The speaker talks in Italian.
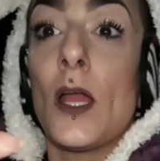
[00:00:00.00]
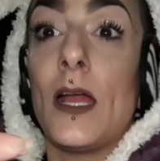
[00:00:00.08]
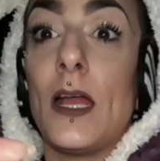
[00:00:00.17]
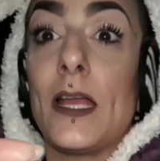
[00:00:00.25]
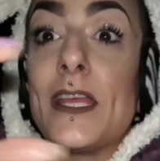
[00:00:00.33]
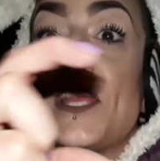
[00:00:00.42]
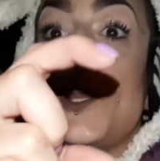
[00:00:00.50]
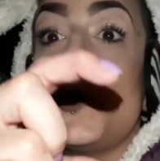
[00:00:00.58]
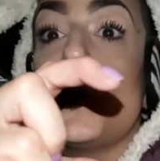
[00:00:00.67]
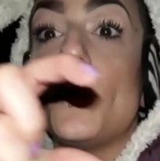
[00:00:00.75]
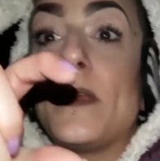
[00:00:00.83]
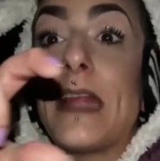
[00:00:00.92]
eh,
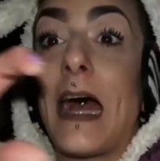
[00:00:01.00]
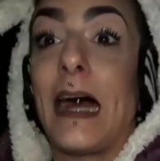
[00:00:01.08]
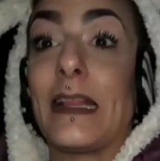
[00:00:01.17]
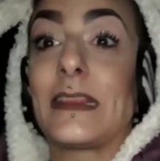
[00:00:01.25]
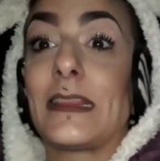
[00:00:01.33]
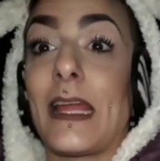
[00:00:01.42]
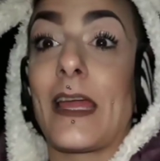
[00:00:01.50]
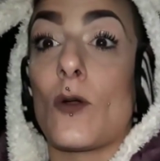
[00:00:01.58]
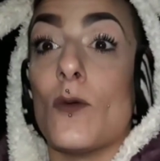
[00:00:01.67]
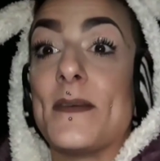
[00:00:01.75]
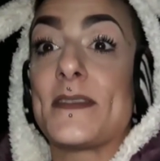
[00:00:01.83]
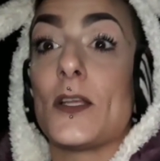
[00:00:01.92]
illuminante
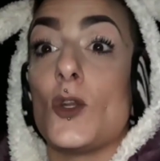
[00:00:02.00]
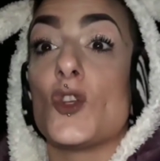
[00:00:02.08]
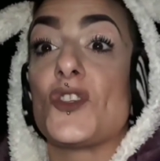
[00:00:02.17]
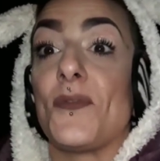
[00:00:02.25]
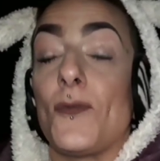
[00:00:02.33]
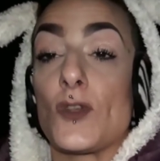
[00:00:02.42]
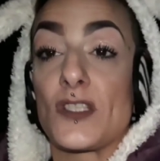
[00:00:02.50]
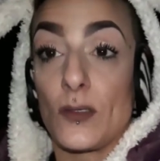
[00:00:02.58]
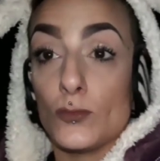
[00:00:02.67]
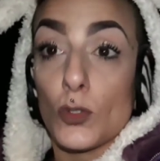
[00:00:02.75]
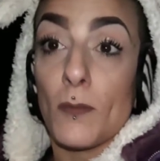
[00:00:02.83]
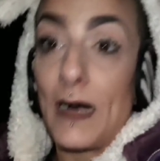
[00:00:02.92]
come se non ci
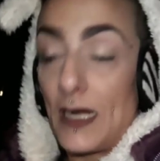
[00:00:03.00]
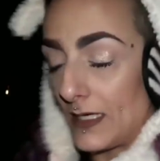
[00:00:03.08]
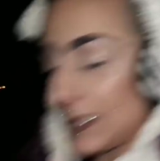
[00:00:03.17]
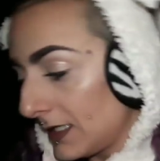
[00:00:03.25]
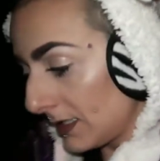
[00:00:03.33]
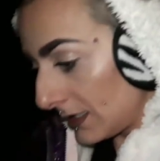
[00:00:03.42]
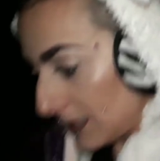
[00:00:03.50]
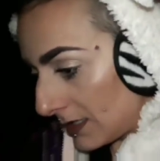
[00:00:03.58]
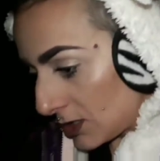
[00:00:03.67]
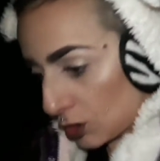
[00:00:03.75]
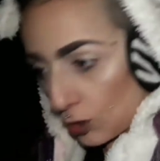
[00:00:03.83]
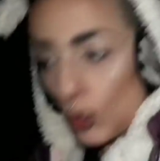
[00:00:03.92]
fosse un domani
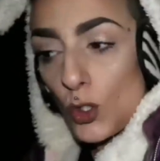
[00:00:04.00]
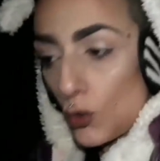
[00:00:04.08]
sono